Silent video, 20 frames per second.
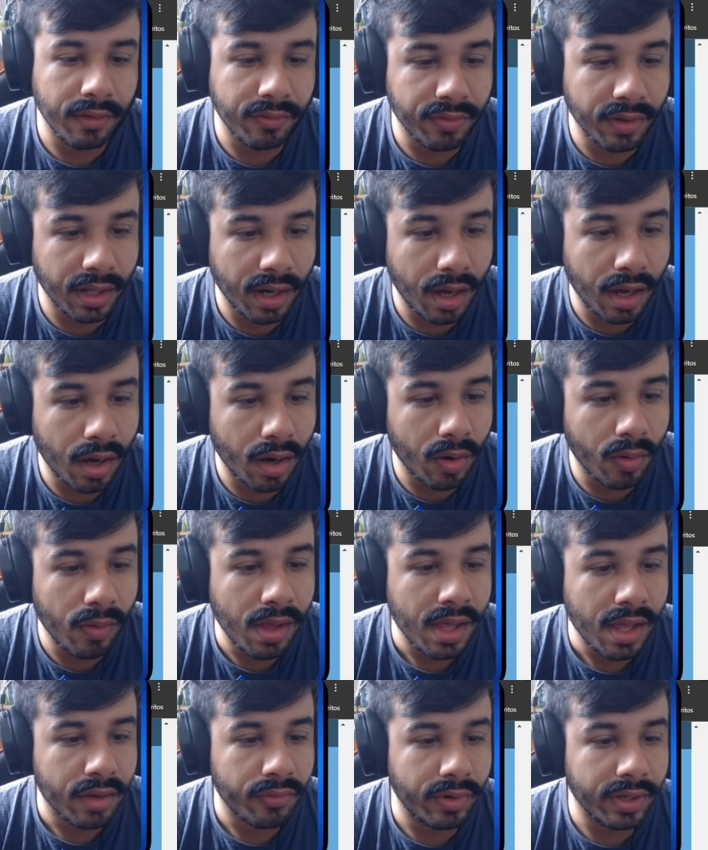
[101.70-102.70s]
Infernal,
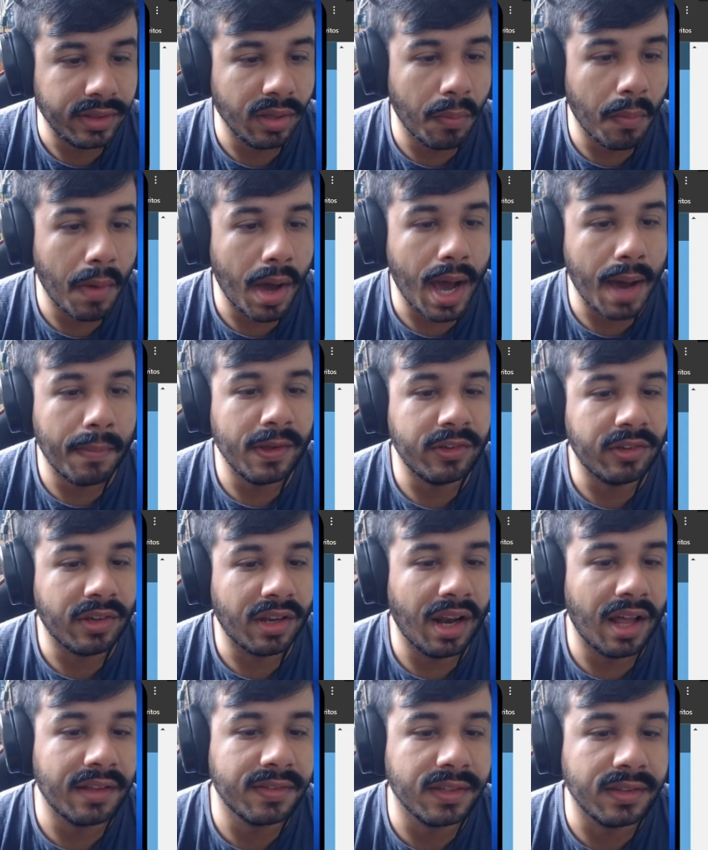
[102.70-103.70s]
vai ter uma aba de
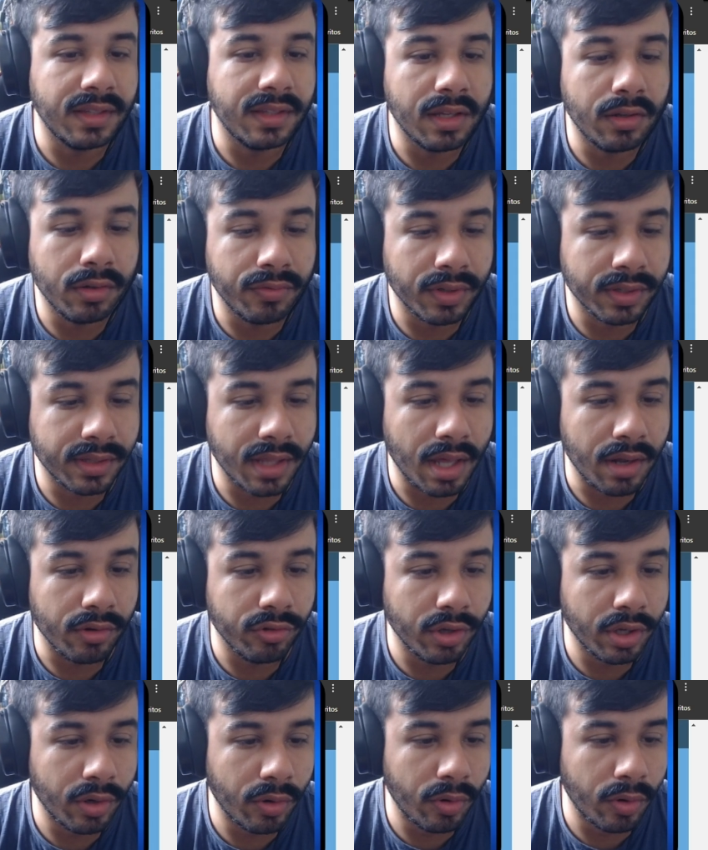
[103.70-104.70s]
classe T no inventário
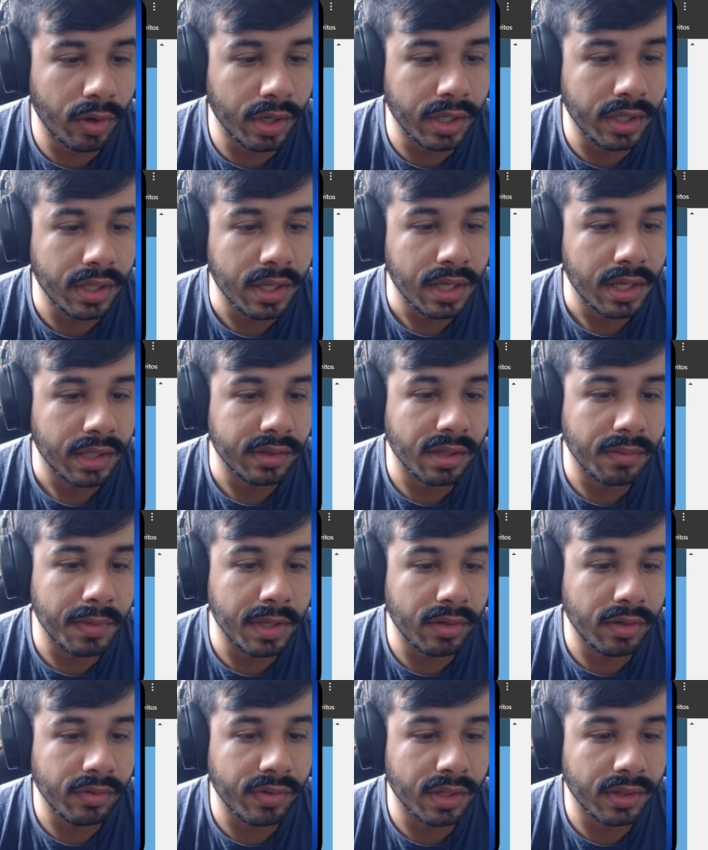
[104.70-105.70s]
de herói,
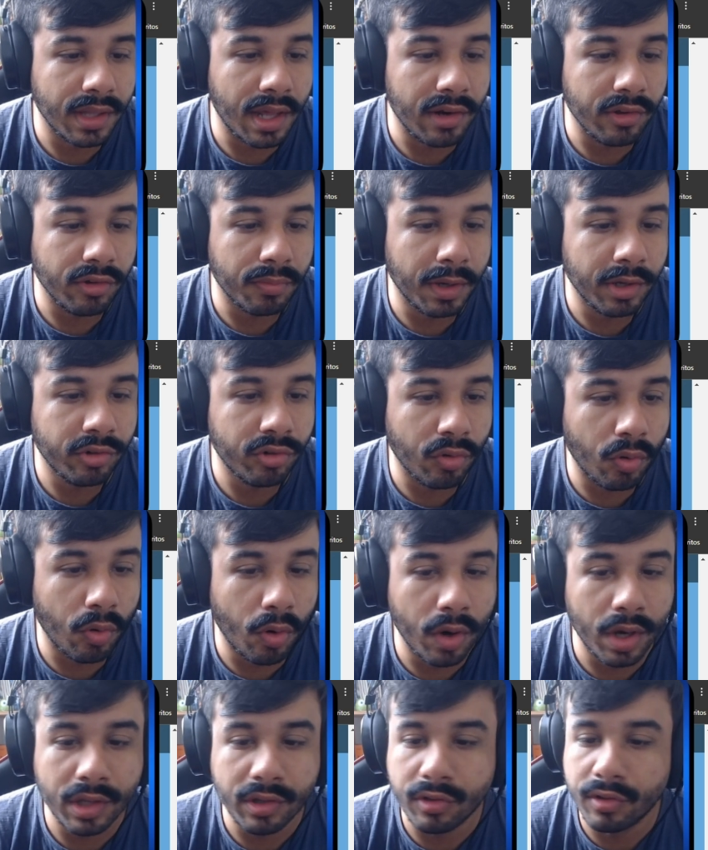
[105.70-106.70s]
também no inventário de
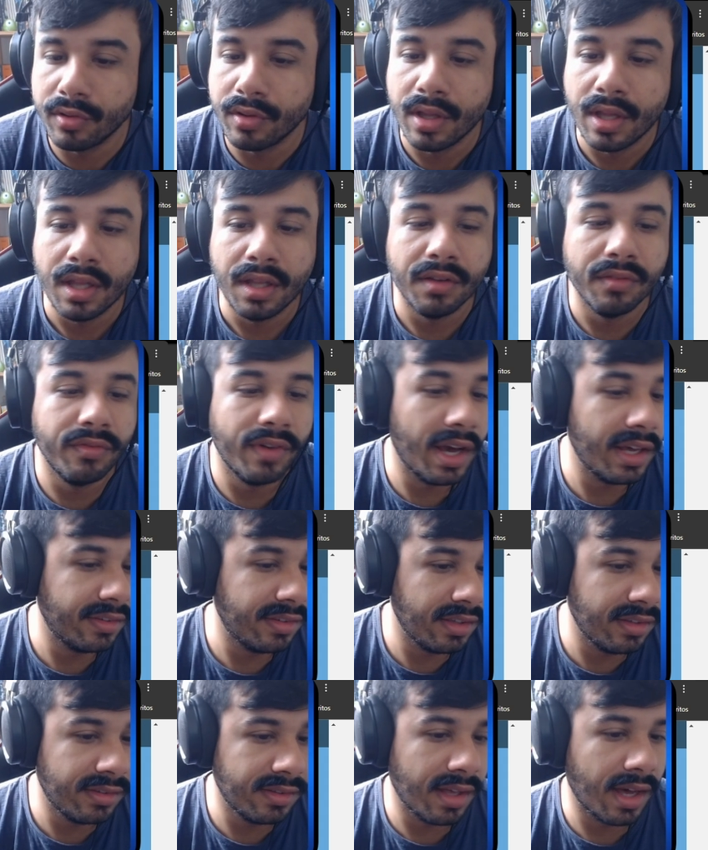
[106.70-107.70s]
mascote, vai
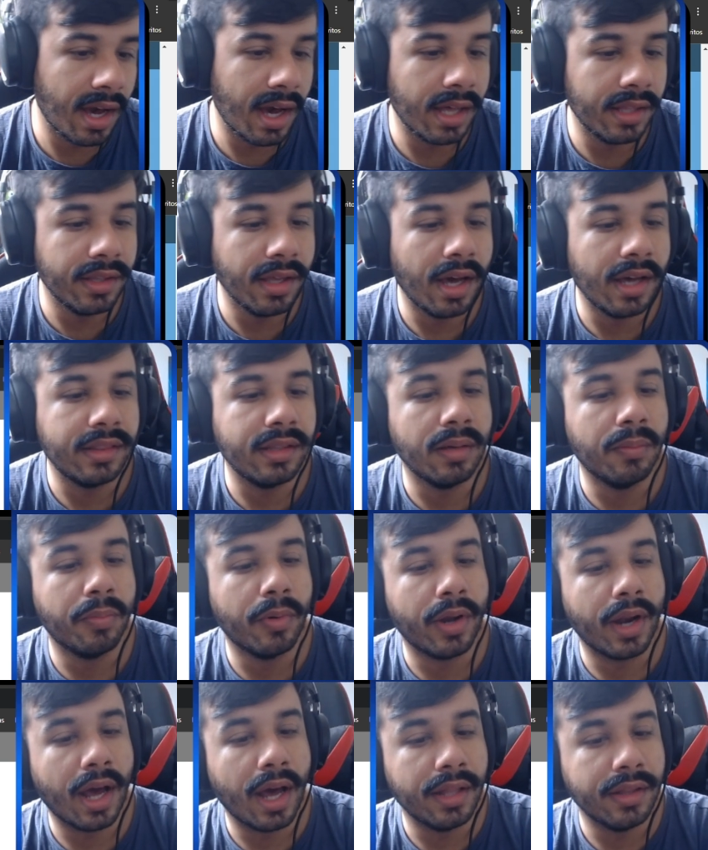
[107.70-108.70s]
ser encerrada a
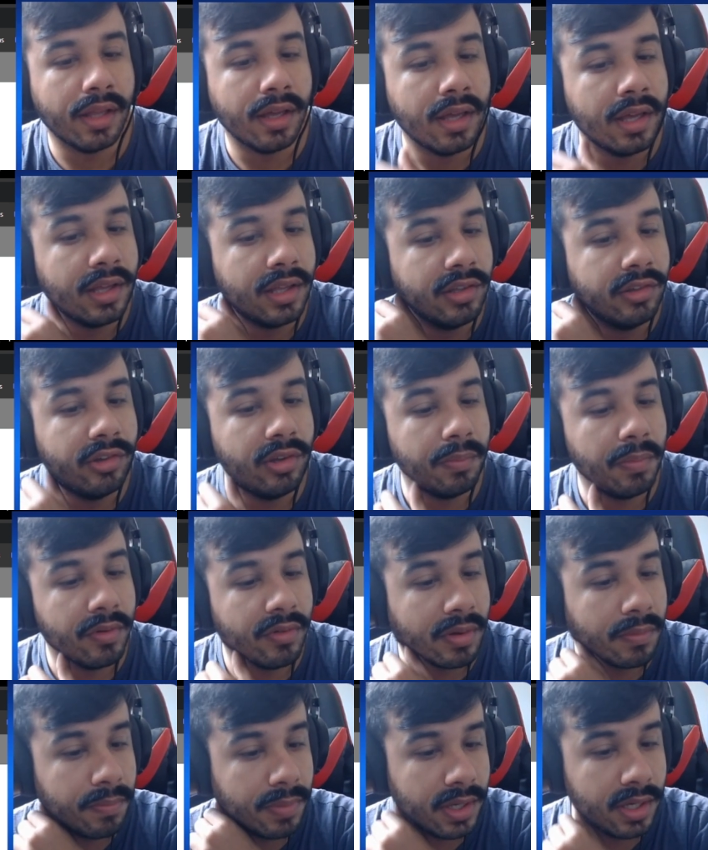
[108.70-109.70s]
temporada de
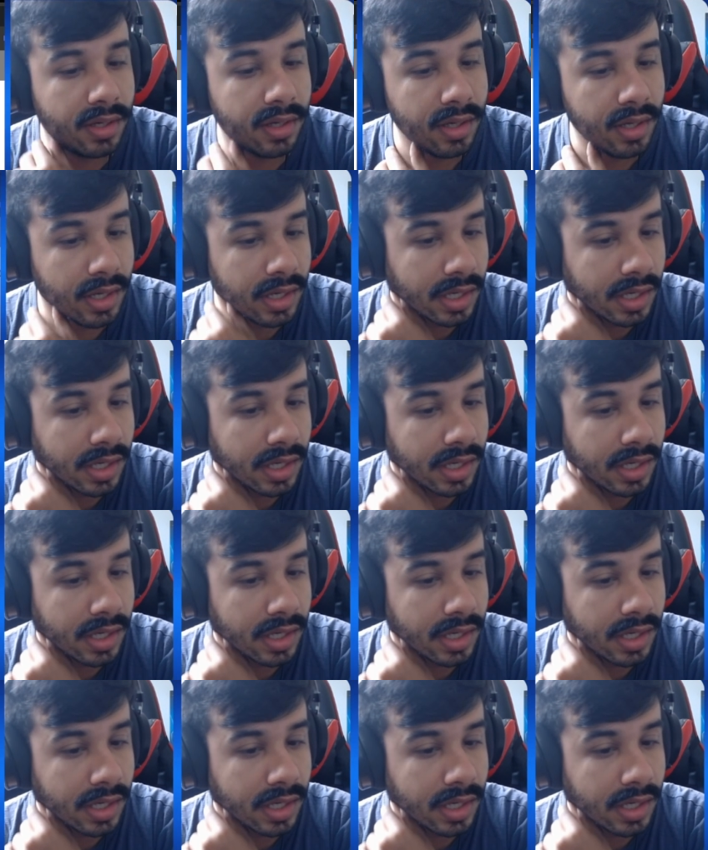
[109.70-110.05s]
PVP